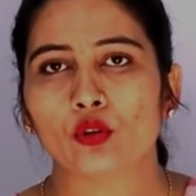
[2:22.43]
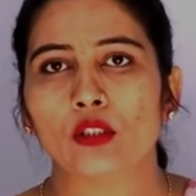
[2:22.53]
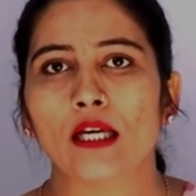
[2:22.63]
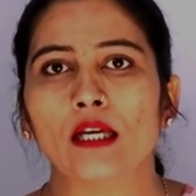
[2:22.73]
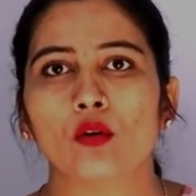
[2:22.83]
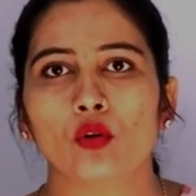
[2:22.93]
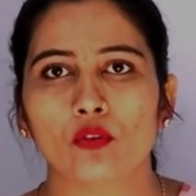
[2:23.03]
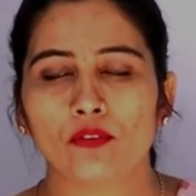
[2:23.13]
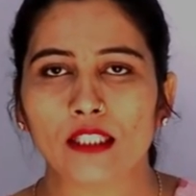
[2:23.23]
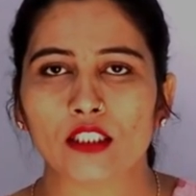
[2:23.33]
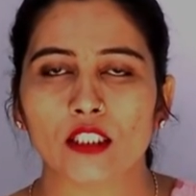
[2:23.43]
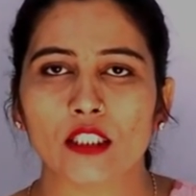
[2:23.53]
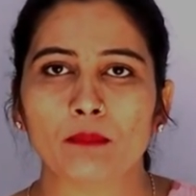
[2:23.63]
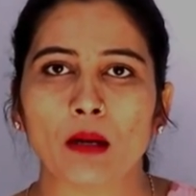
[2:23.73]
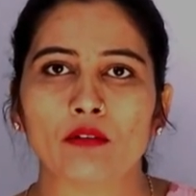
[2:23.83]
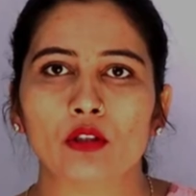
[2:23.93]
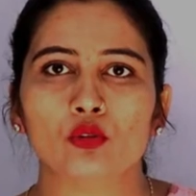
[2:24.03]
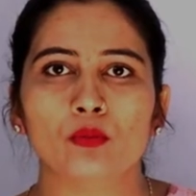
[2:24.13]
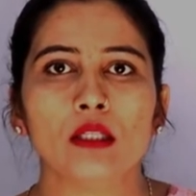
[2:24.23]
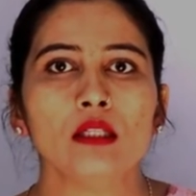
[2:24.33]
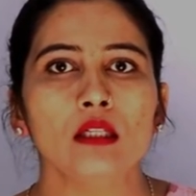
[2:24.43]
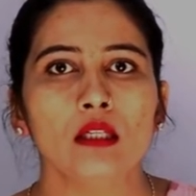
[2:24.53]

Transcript: होता है और रिफ्लेक्शन की पावर उसमें